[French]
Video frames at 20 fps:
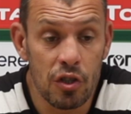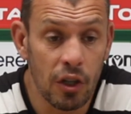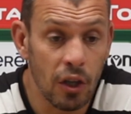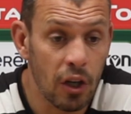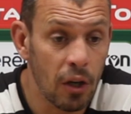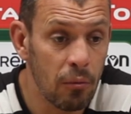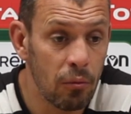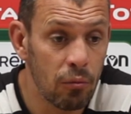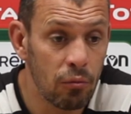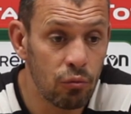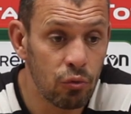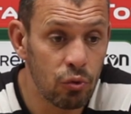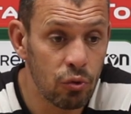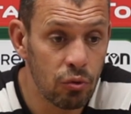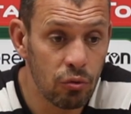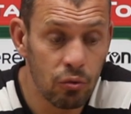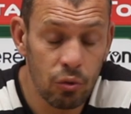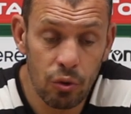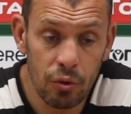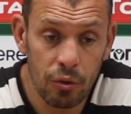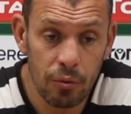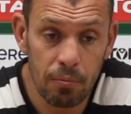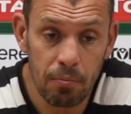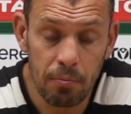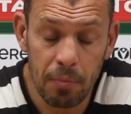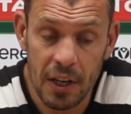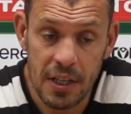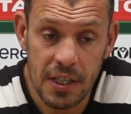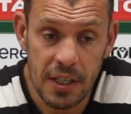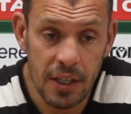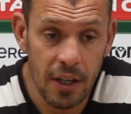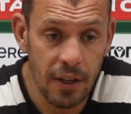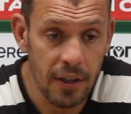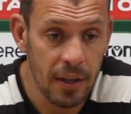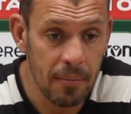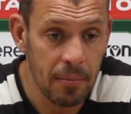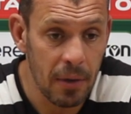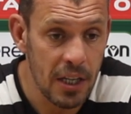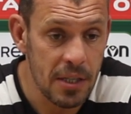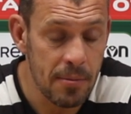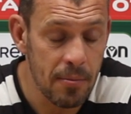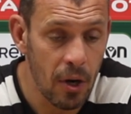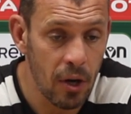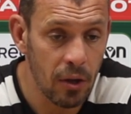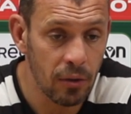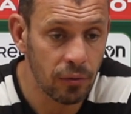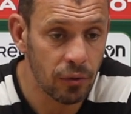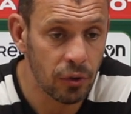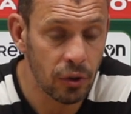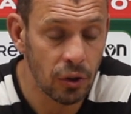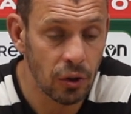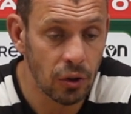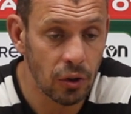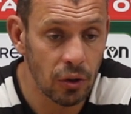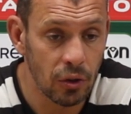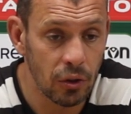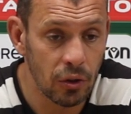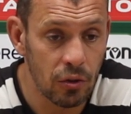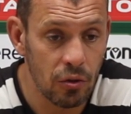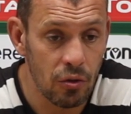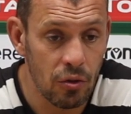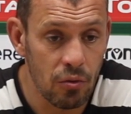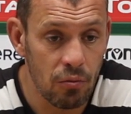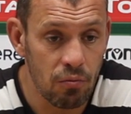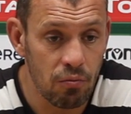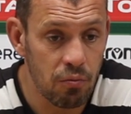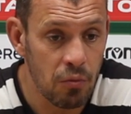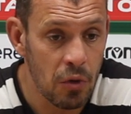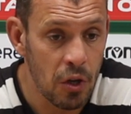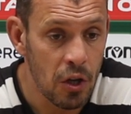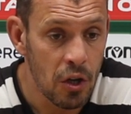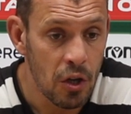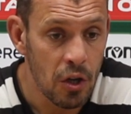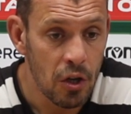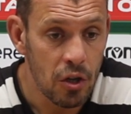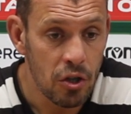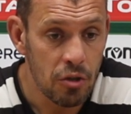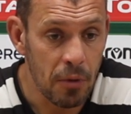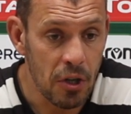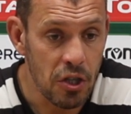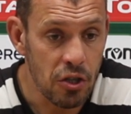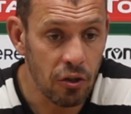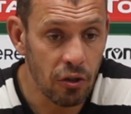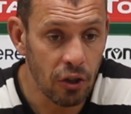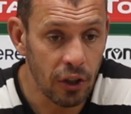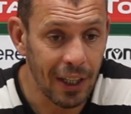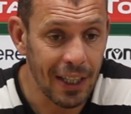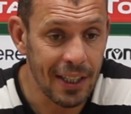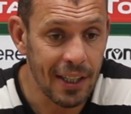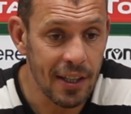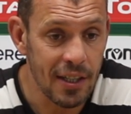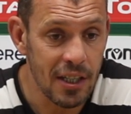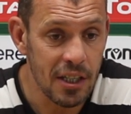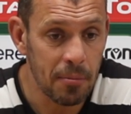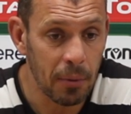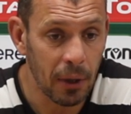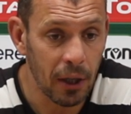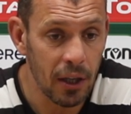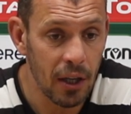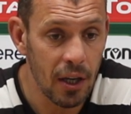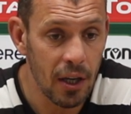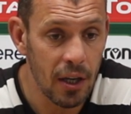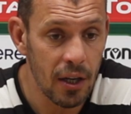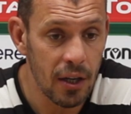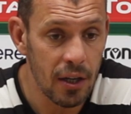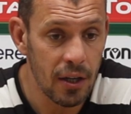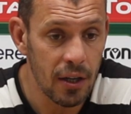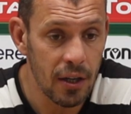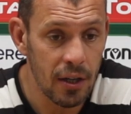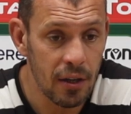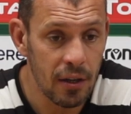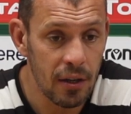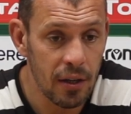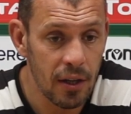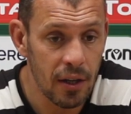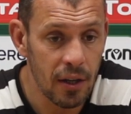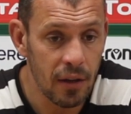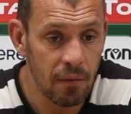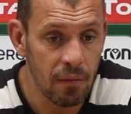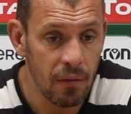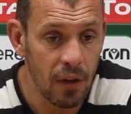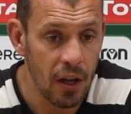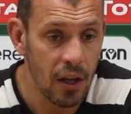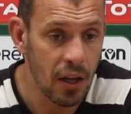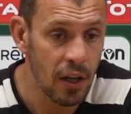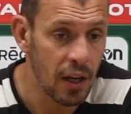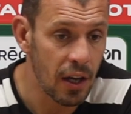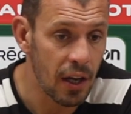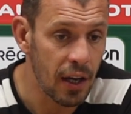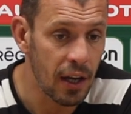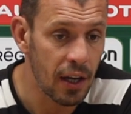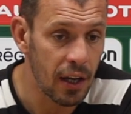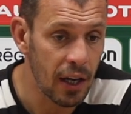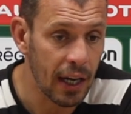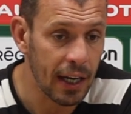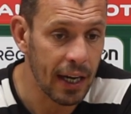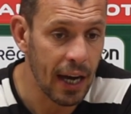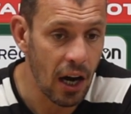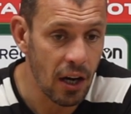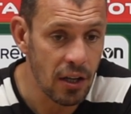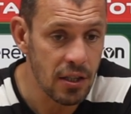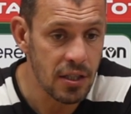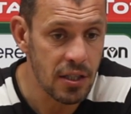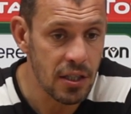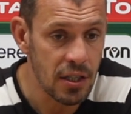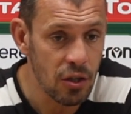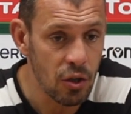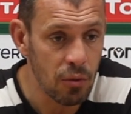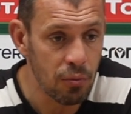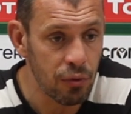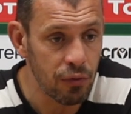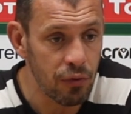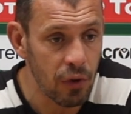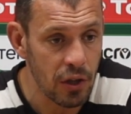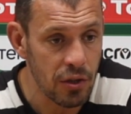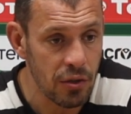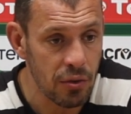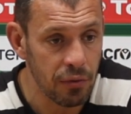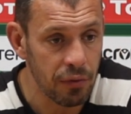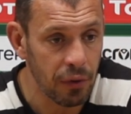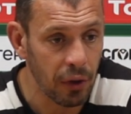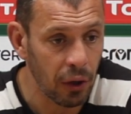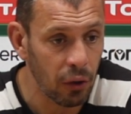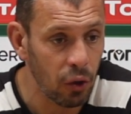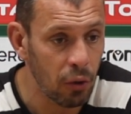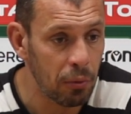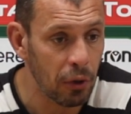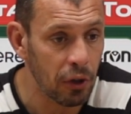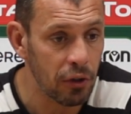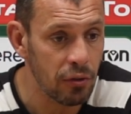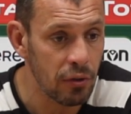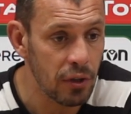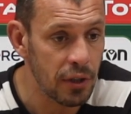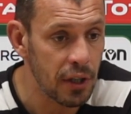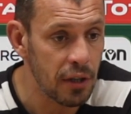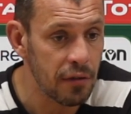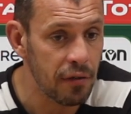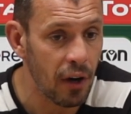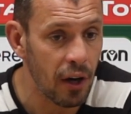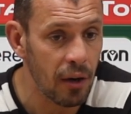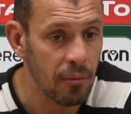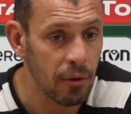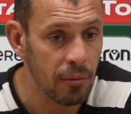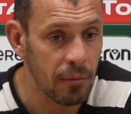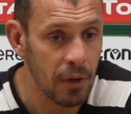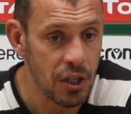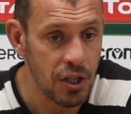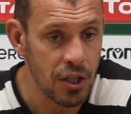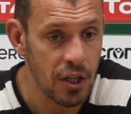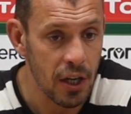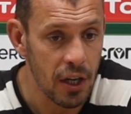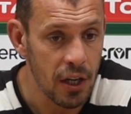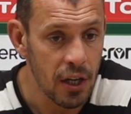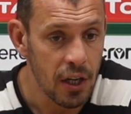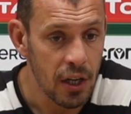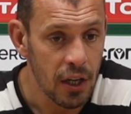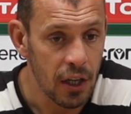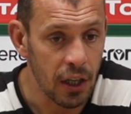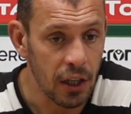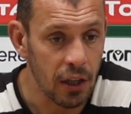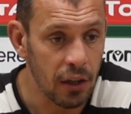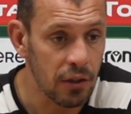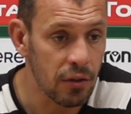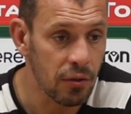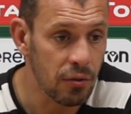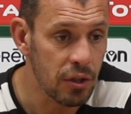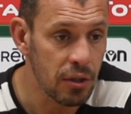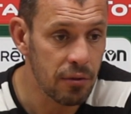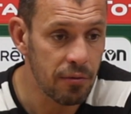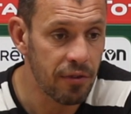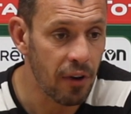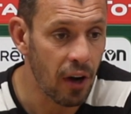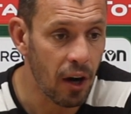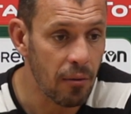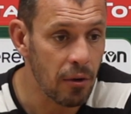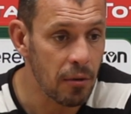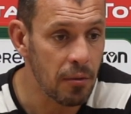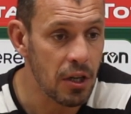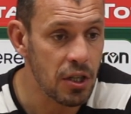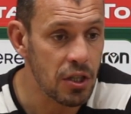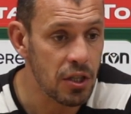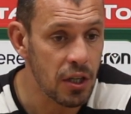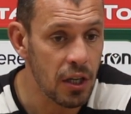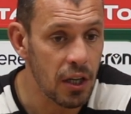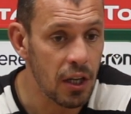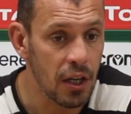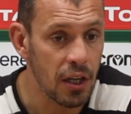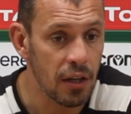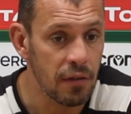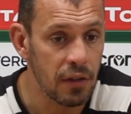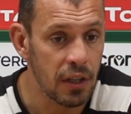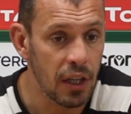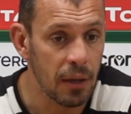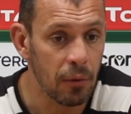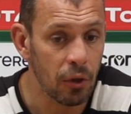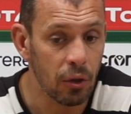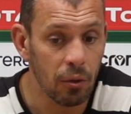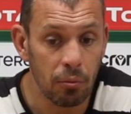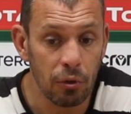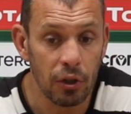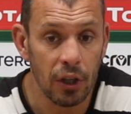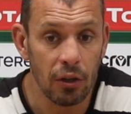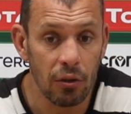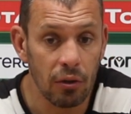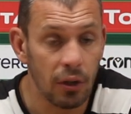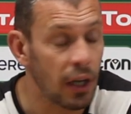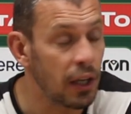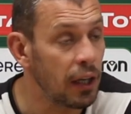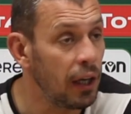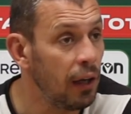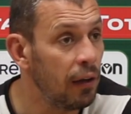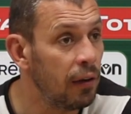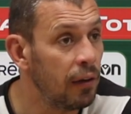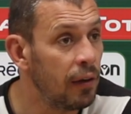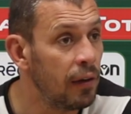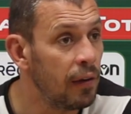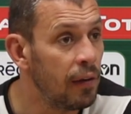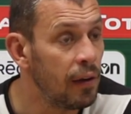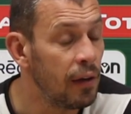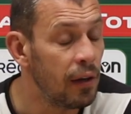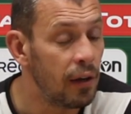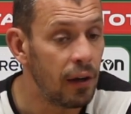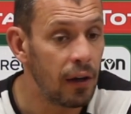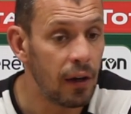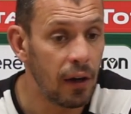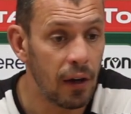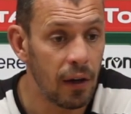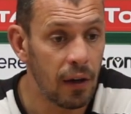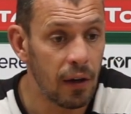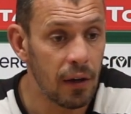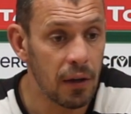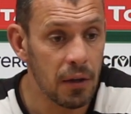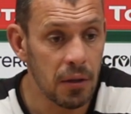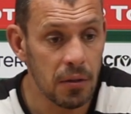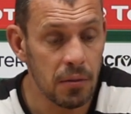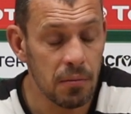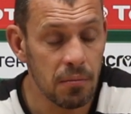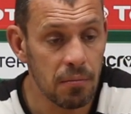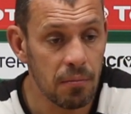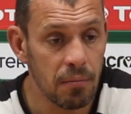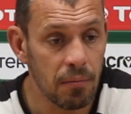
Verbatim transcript: C'est comme nos précédents déplacements. Euh, je pense que notre état d'esprit euh, est, la garantie de pouvoir s'offrir une opportunité de faire un bon match. Et, quand on dit faire un bon match, c'est évidemment peut-être de gagner. Euh,